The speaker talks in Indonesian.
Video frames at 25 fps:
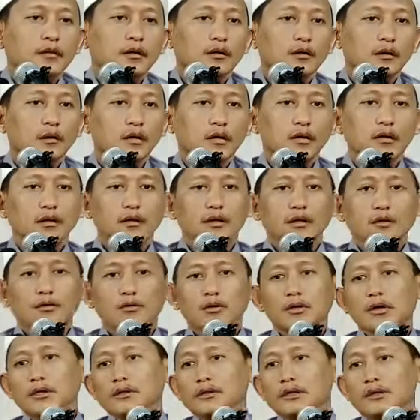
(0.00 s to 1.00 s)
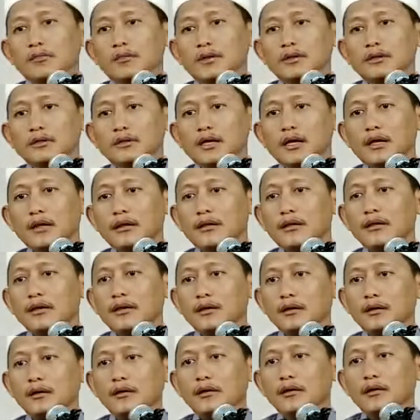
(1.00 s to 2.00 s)
Ada lagi orang yang
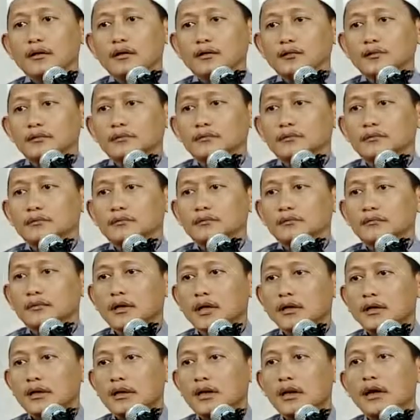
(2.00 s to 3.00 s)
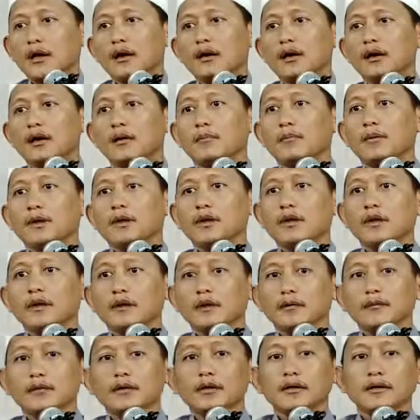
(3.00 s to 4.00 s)
mentahdir hanya karena beda
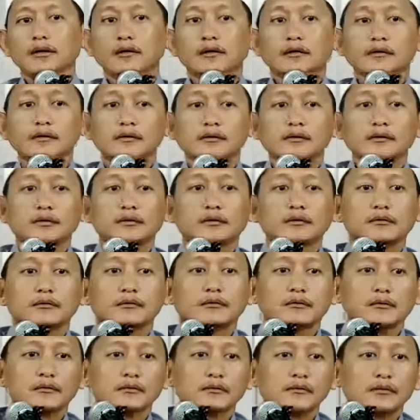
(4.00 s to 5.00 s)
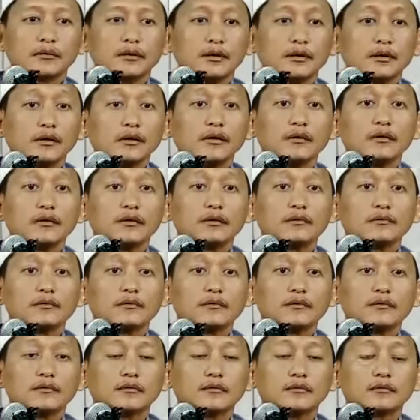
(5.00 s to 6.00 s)
apa? Hah?
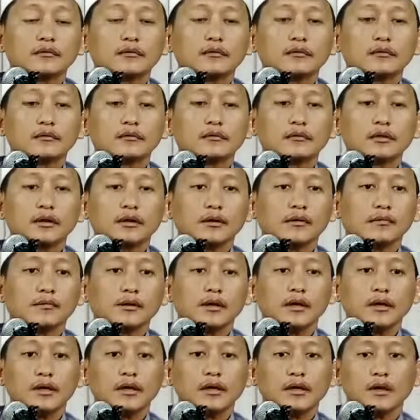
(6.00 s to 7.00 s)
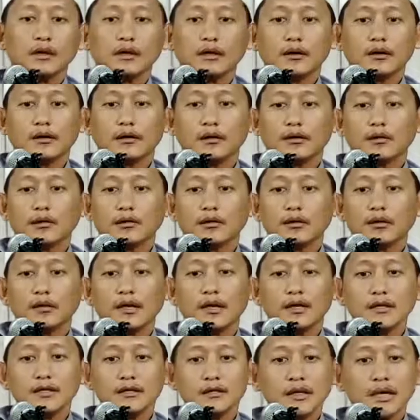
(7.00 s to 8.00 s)
Beda
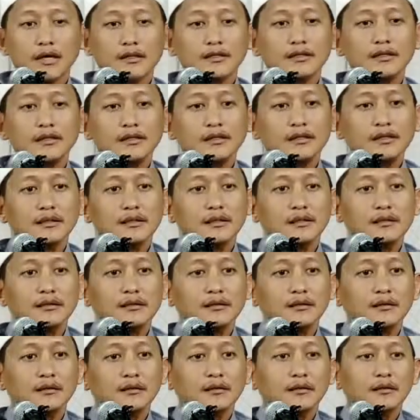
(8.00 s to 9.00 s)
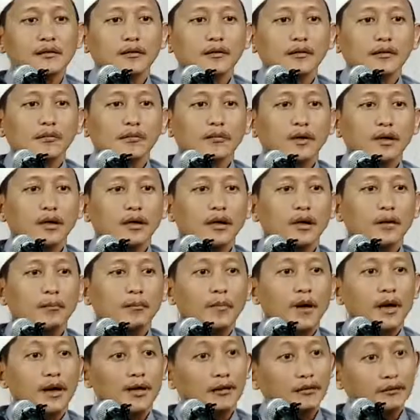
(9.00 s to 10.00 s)
organisasi, beda
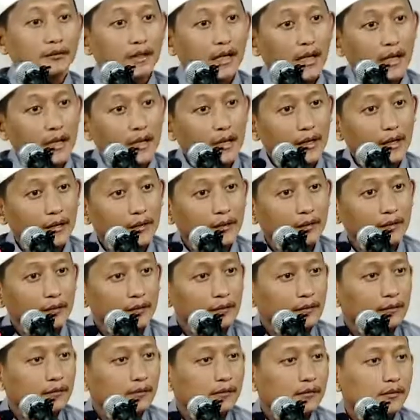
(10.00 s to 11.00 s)
partai,